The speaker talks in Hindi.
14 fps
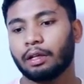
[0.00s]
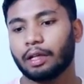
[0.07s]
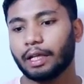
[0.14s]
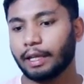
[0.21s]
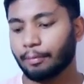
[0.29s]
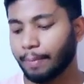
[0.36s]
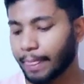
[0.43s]

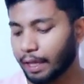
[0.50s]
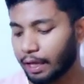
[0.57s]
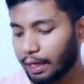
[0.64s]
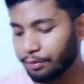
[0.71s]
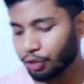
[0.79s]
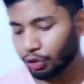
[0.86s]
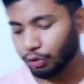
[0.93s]
ठीक है
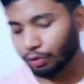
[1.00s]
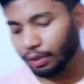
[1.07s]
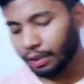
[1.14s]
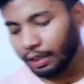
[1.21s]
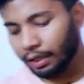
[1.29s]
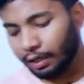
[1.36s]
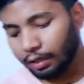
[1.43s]
अब सुनो
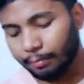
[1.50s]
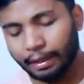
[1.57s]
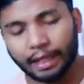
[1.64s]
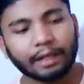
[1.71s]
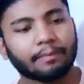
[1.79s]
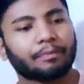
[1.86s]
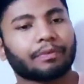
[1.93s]

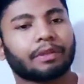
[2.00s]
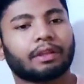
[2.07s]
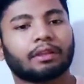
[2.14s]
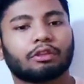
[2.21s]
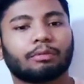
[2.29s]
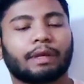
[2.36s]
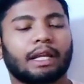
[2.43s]
भाई
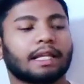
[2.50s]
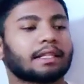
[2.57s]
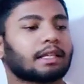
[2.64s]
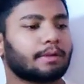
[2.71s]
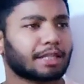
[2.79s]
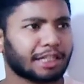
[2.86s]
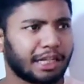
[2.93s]
तुम्हें ना
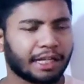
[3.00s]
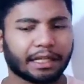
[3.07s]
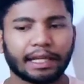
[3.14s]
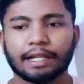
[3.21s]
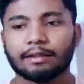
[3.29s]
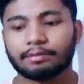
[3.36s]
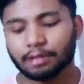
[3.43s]
समझना
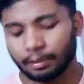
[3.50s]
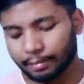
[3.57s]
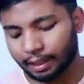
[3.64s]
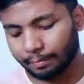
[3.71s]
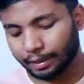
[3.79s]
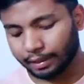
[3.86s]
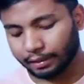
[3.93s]
क्या है सबसे
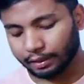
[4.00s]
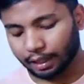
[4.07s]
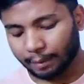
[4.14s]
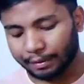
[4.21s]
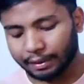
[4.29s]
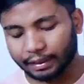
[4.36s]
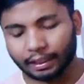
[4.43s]
बड़ी बात
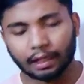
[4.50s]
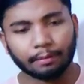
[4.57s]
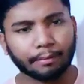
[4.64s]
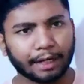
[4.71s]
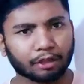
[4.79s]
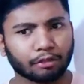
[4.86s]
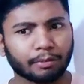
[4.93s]
अभी तक ना
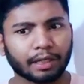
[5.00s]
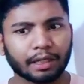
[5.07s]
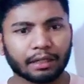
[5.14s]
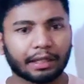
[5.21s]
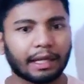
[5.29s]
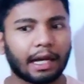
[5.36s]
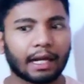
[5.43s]
मैंने तुम्हें
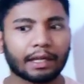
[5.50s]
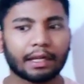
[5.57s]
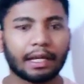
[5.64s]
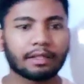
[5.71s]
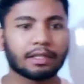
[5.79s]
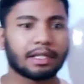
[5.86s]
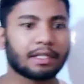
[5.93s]
क्या
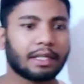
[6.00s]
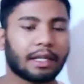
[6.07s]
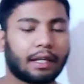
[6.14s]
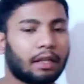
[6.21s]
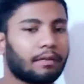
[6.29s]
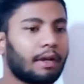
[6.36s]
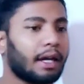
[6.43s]
क्या चीज़ें
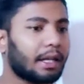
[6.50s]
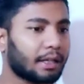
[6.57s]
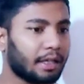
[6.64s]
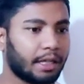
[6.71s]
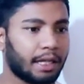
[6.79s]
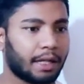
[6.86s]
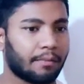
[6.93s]
करवा
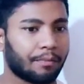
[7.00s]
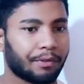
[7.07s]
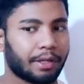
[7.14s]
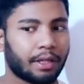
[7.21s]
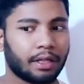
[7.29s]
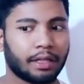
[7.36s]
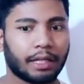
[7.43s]
रखी है
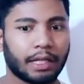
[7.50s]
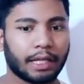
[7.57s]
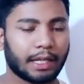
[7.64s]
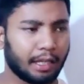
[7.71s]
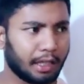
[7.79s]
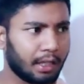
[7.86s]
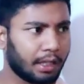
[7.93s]
ठीक
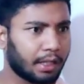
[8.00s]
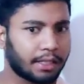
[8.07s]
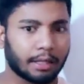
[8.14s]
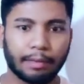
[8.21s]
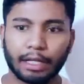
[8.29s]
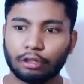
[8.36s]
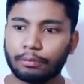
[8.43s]
है
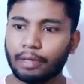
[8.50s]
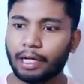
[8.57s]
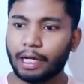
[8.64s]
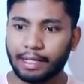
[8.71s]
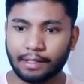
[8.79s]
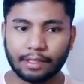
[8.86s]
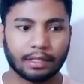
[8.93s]
जब मैंने तुम्हें
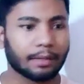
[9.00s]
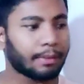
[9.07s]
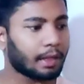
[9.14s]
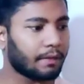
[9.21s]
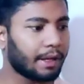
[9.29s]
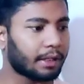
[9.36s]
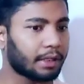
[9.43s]
लेज़र सब
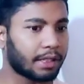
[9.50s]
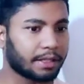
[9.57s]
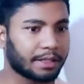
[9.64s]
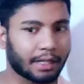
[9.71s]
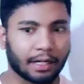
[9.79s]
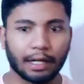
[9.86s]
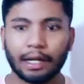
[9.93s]
करवाया था
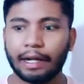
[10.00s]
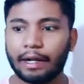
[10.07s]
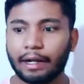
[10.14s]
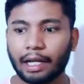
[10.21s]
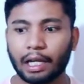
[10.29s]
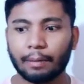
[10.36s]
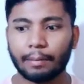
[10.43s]
जनरल
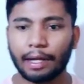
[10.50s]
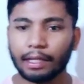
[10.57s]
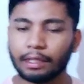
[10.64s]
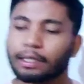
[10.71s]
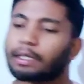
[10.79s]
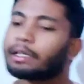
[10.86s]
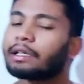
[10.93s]
एंट्री के बाद
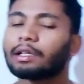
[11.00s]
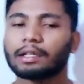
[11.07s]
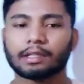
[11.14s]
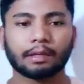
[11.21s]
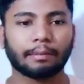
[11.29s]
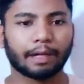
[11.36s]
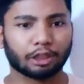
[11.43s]

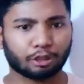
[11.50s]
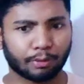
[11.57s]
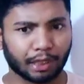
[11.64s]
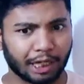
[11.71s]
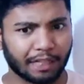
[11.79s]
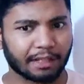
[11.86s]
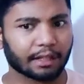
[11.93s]
जब मैंने तुम्हें
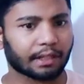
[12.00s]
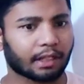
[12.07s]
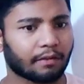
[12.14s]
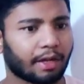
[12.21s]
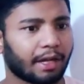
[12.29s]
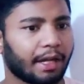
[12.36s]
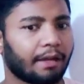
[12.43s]
लेज़र
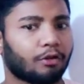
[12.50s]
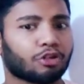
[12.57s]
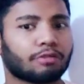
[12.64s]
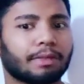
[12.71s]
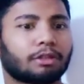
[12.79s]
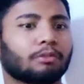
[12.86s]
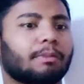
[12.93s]
करवाया है
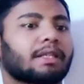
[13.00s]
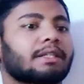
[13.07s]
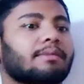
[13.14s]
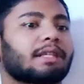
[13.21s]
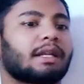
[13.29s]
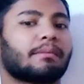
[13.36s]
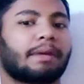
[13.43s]
उसमें तुमने
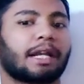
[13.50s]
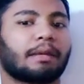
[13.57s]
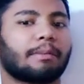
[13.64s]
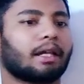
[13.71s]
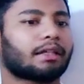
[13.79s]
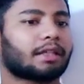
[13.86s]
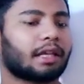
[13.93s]
सबसे बड़ी
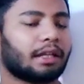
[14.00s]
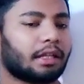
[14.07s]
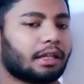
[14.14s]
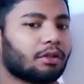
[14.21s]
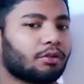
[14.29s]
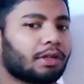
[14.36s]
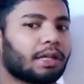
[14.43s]
बात क्या
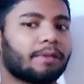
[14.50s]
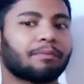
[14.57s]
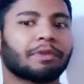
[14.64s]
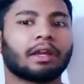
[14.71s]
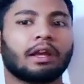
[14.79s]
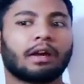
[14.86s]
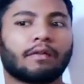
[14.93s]
देखी होगी
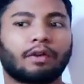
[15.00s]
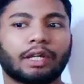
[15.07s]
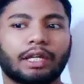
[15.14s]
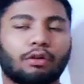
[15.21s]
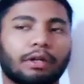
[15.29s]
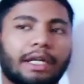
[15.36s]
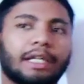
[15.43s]
वो ये
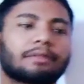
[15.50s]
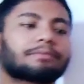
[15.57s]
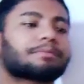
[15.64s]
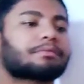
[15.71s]
होगी